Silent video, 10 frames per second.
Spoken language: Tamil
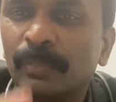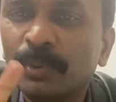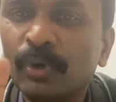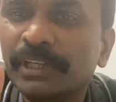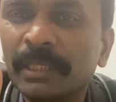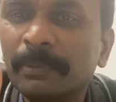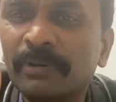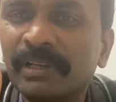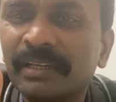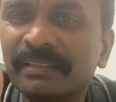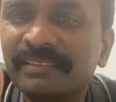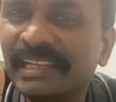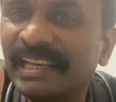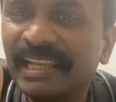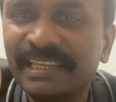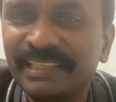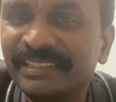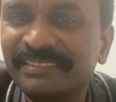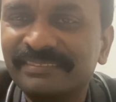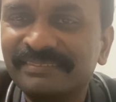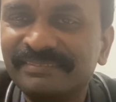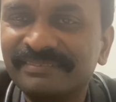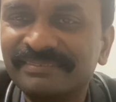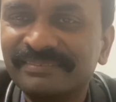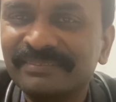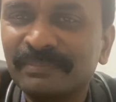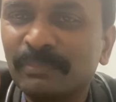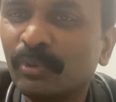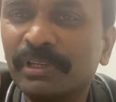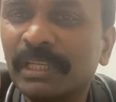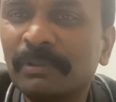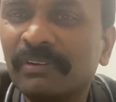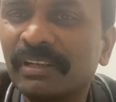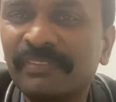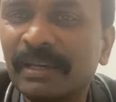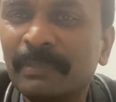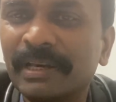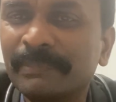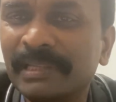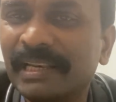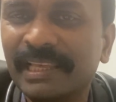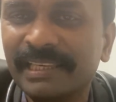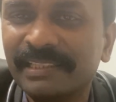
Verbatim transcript: புரோட்டீன் பவுடர் இல்லை புரோட்டீன் பவுடர் வியாபாரம் இல்லை